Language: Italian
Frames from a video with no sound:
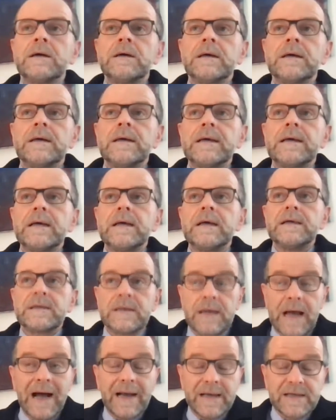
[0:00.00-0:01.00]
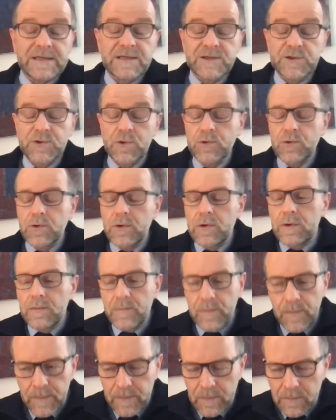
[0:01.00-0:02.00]
e, anche se sono eh,
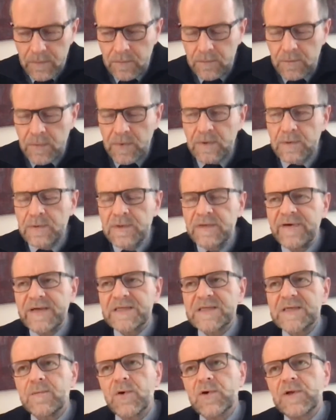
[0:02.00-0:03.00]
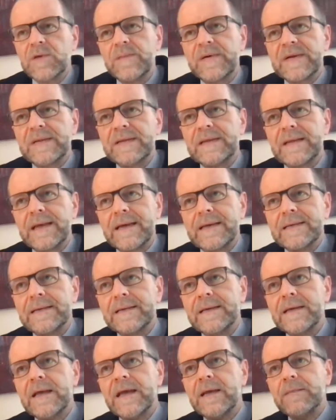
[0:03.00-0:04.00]
in diversi modi
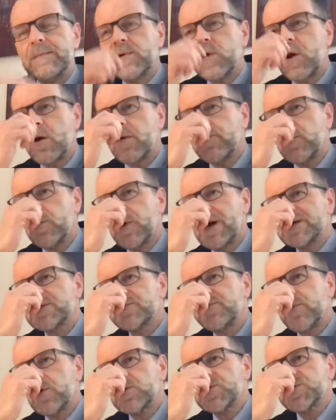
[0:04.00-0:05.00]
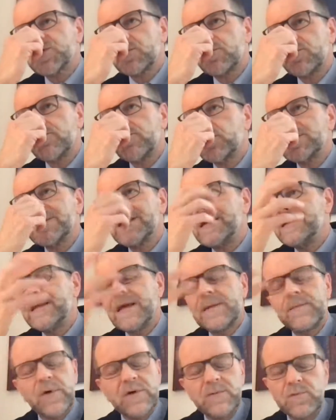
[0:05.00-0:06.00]
pertinenti, e provo a svolgere con voi delle
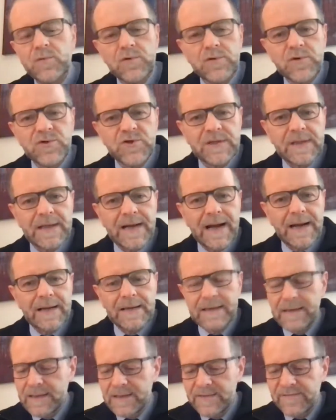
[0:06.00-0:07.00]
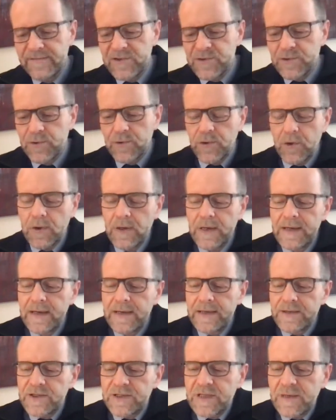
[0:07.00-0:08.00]
idee poi molto generali, che vi sono
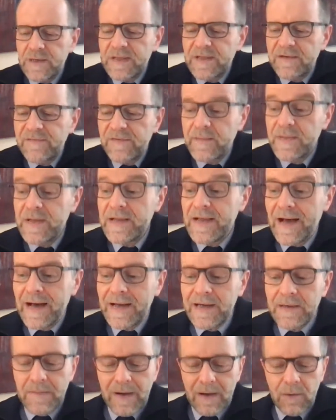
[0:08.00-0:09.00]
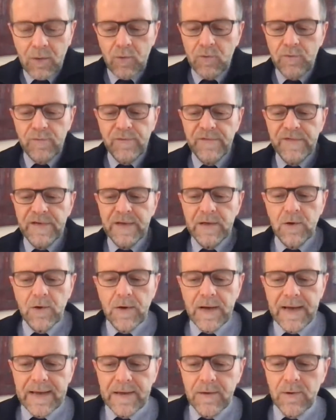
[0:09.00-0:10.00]
certamente familiari, ma con un
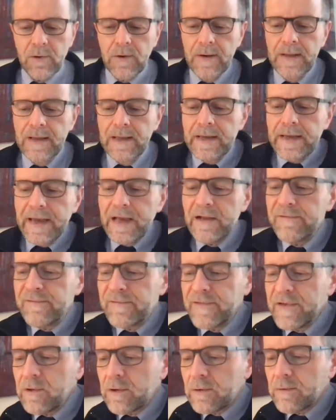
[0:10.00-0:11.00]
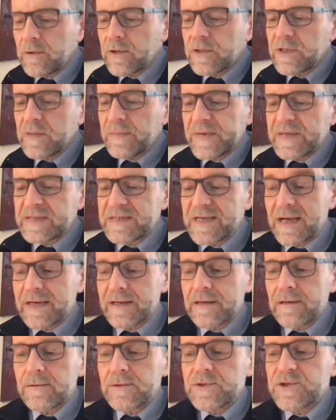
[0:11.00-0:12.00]
filo, ecco. E il filo è quello di pensare
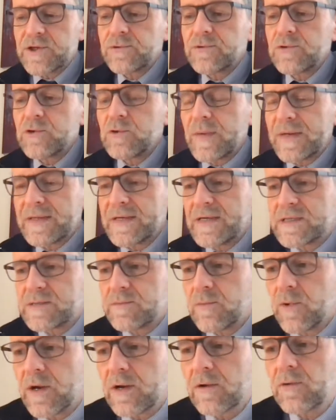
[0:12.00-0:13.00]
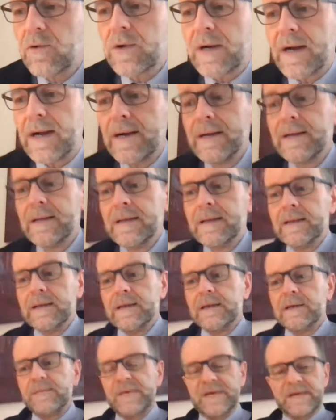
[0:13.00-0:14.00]
che il concetto di umanesimo è ancora
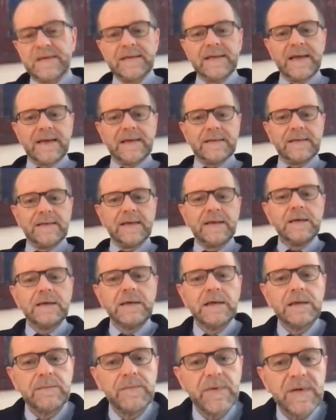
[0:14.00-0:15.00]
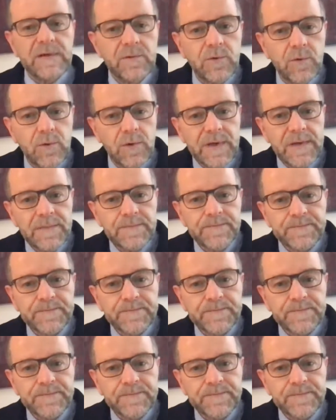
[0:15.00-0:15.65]
eh, pertinente per noi,